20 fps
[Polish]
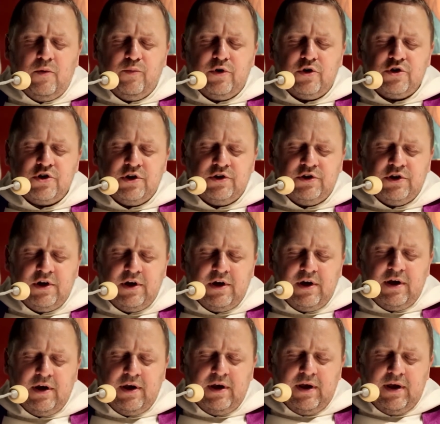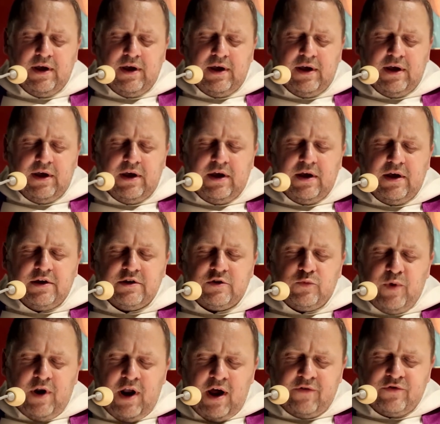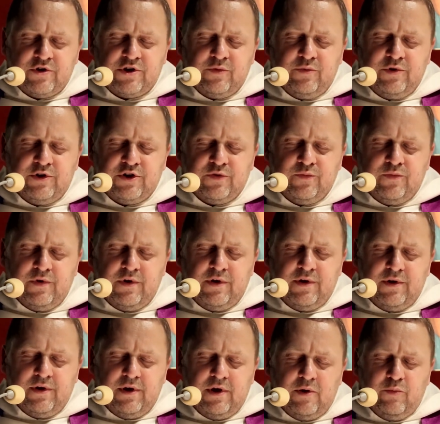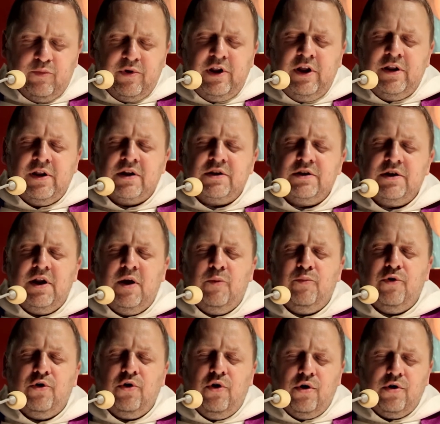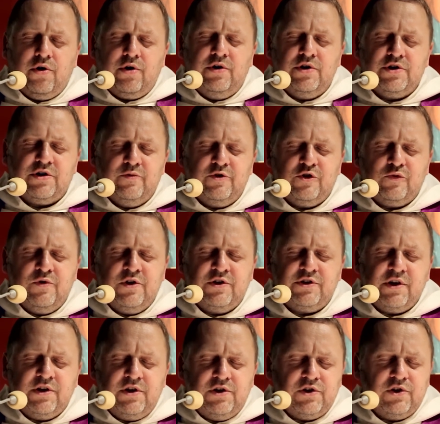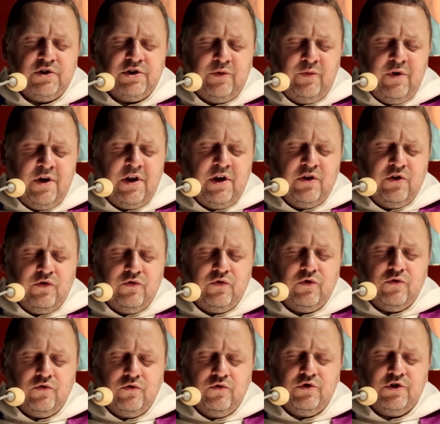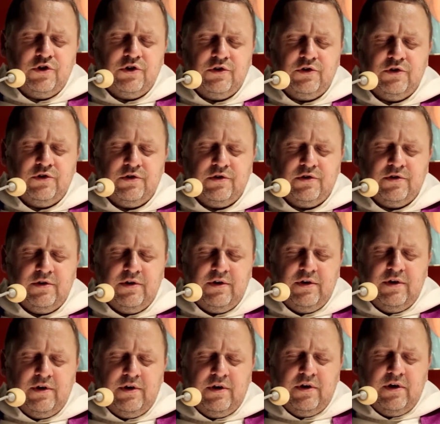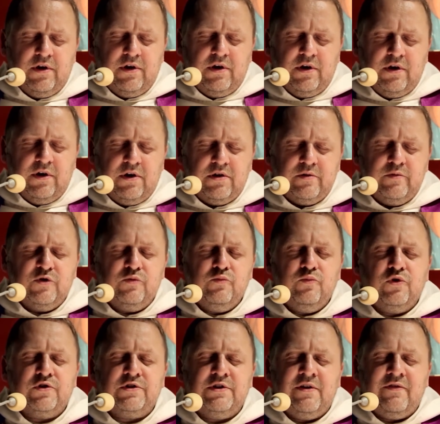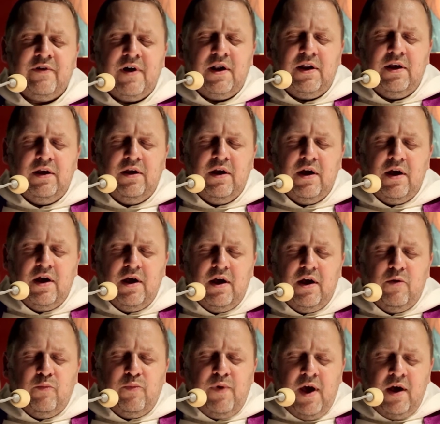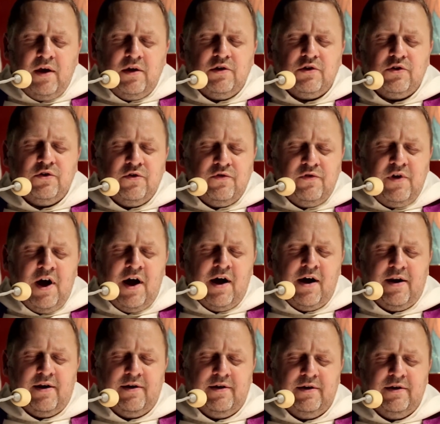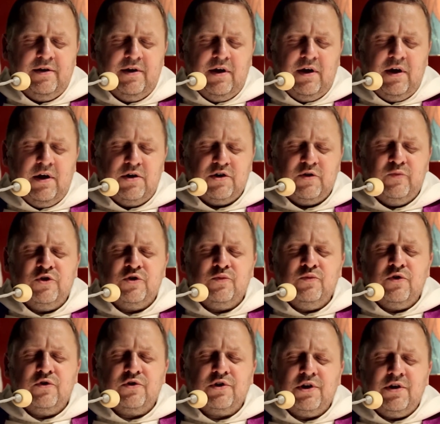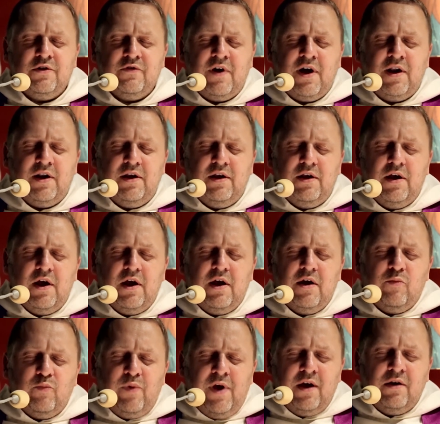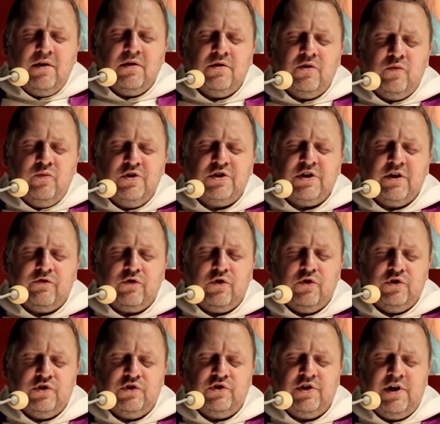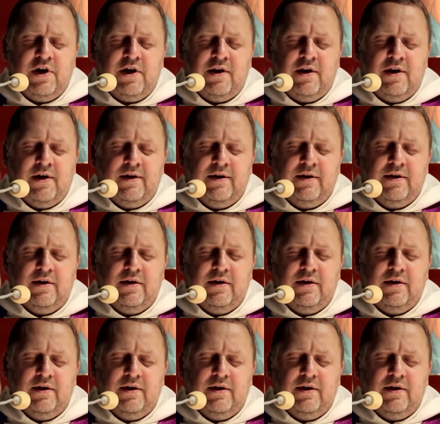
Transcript: Proszę Cię, spraw, żebyśmy byli na tyle pokorni, żebyśmy chcieli się Ciebie na nowo uczyć, żebyśmy poznawali piękno wiary, żebyśmy odkrywali piękno bycia w Kościele,